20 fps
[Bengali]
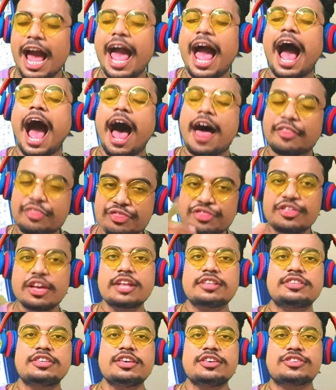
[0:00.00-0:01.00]
গায়ে হাত
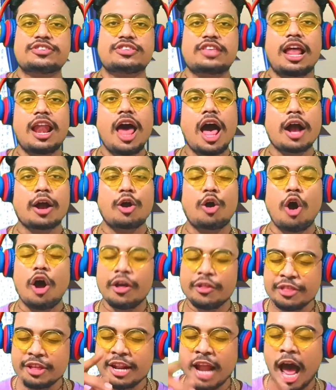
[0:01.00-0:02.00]
দিয়েছিস শালা
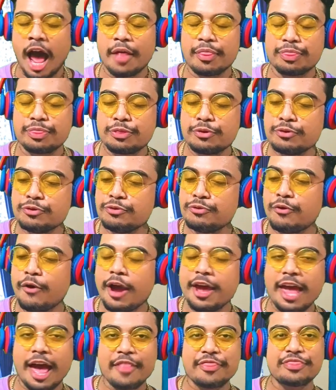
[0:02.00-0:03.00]
কদিন হাত ধুনু
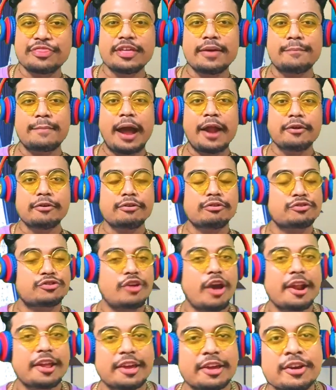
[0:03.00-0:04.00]
ওই হাত দিয়ে বান্টু
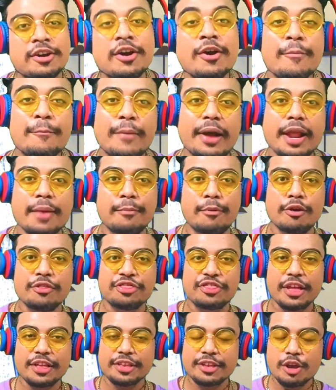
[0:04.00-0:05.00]
সারি মানে
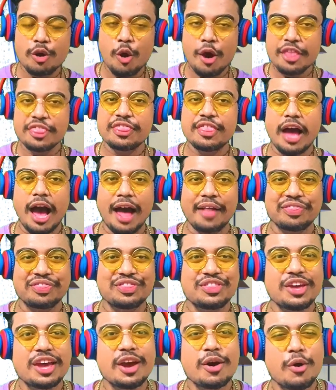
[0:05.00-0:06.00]
বলতে চাচ্ছি ওই হাত
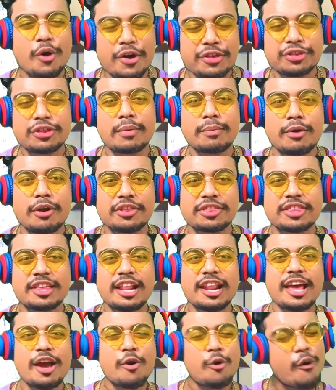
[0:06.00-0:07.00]
দিয়ে ওইসব
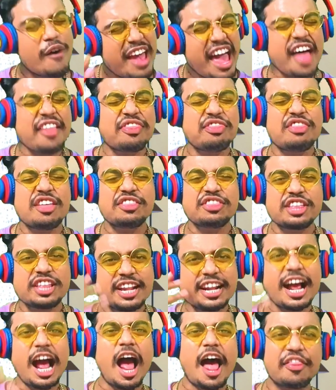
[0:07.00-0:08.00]
করছিলি ওই হাত দিয়ে
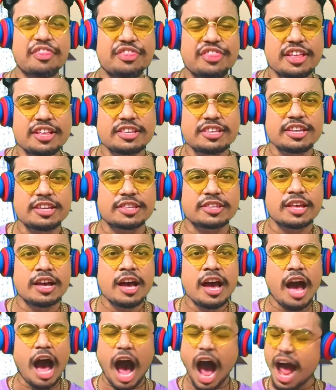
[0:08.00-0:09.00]
দিদির গায়ে হাত দিয়েছিস
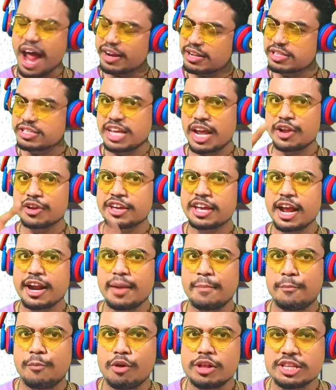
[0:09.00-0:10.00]
আর যেন
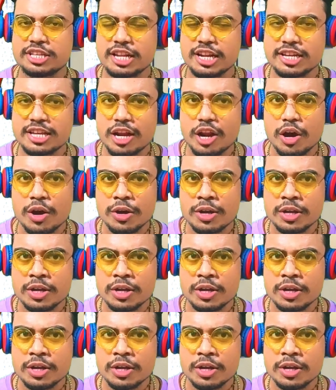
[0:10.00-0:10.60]
কেটে বলছিলি যেন